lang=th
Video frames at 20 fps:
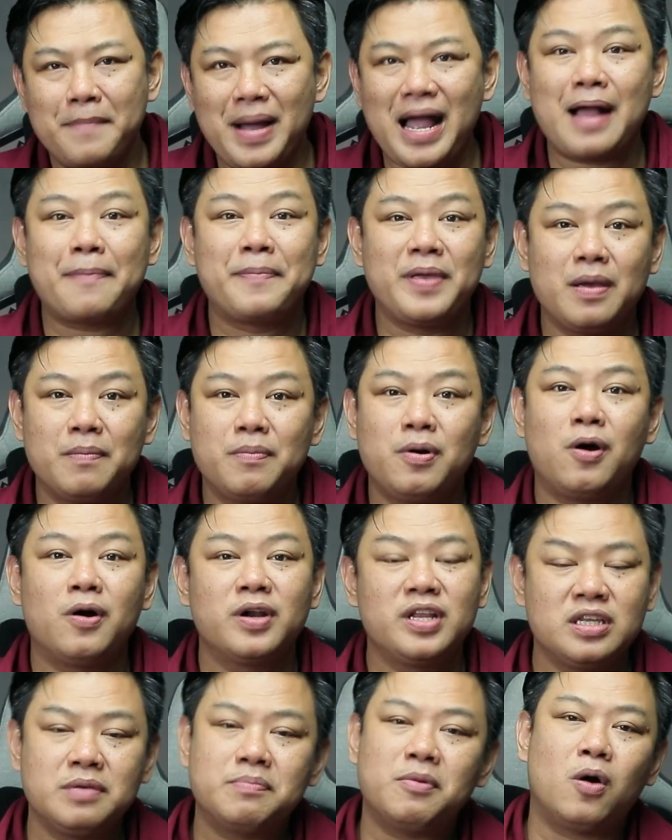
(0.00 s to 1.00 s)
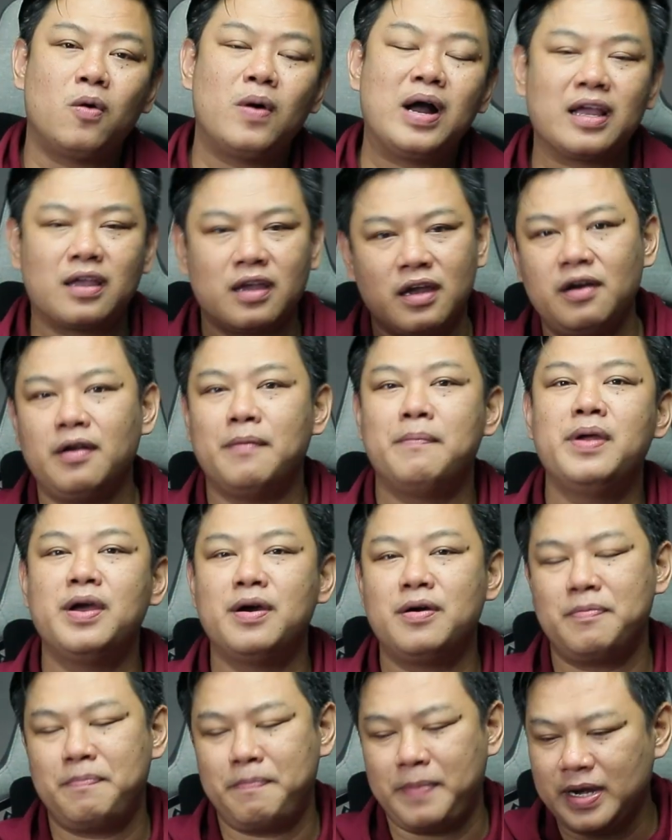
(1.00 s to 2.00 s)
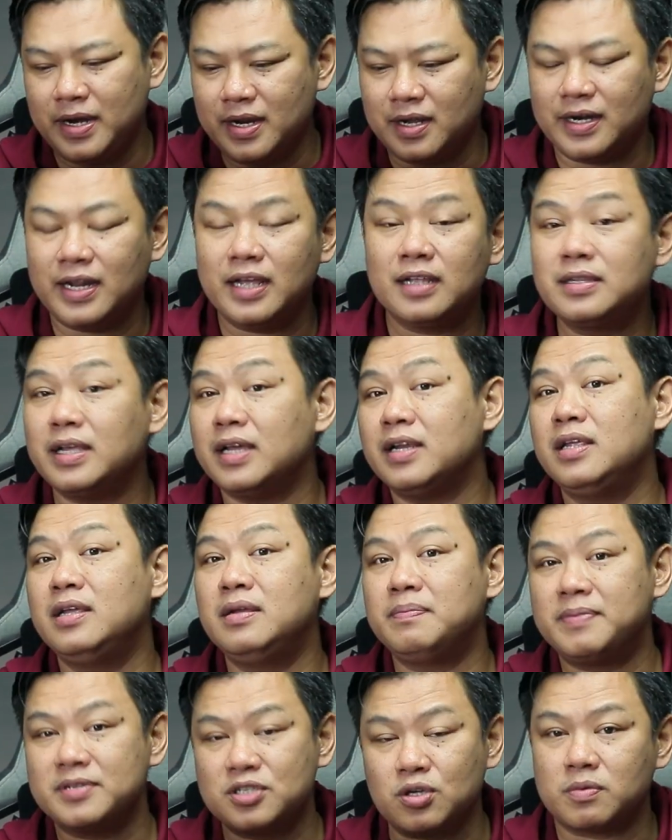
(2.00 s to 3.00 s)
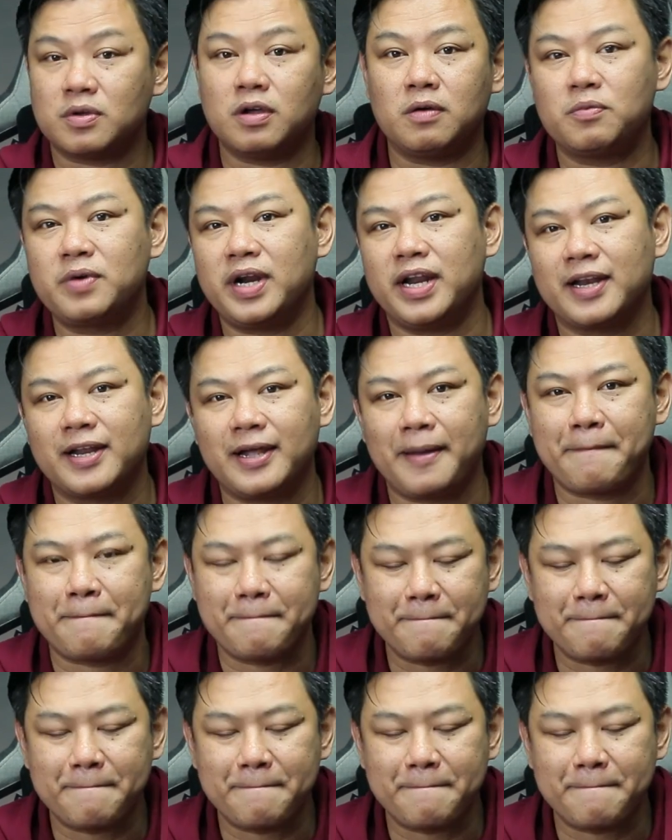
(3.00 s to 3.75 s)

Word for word: มากเพียงพอที่จะบอกว่าแกเร็ธ เบลเป็นหนึ่งในนักเตะที่ประสบความสำเร็จครับ